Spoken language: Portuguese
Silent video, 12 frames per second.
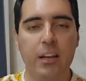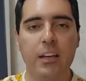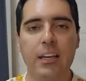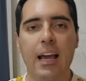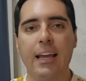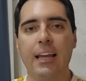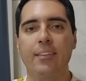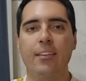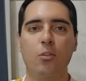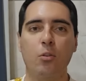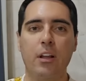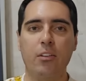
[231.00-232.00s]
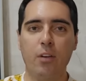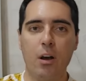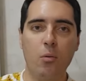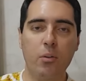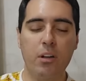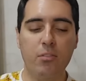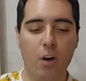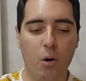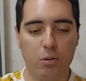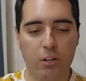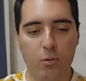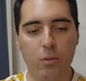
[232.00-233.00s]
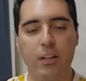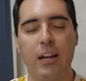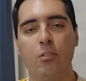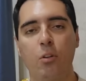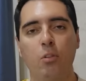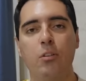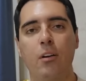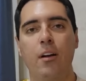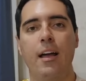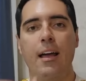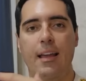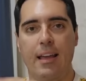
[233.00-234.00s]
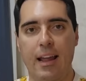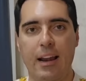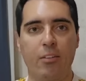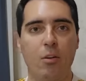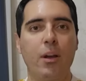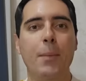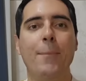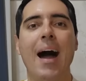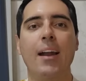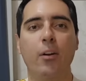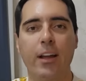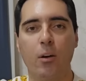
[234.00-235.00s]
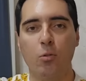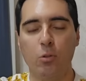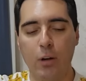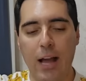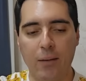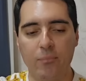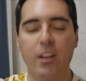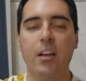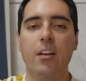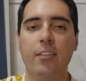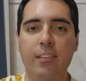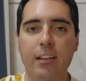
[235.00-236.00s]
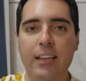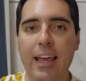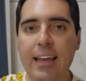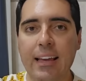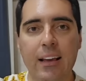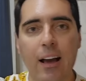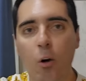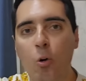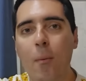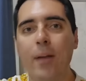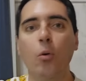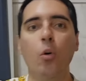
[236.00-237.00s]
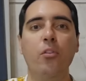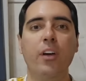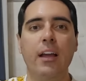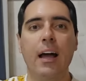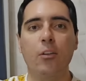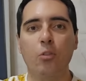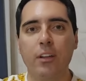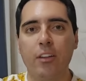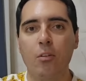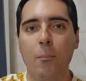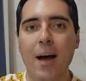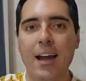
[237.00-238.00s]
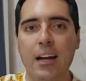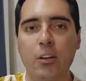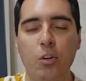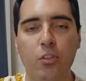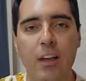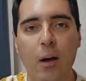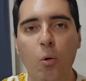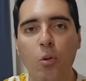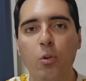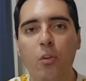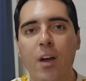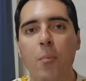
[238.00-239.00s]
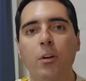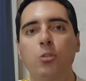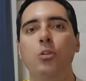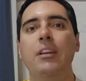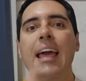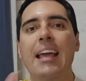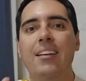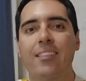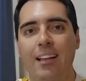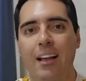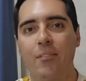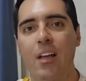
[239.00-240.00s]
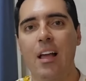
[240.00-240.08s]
e aí essas ondas vão e voltam. E quando elas voltam, é, é, elas vão e param né, em algum lugar. Se tem alguma nuvem, as ondas vão parando. Se a nuvem é muito densa,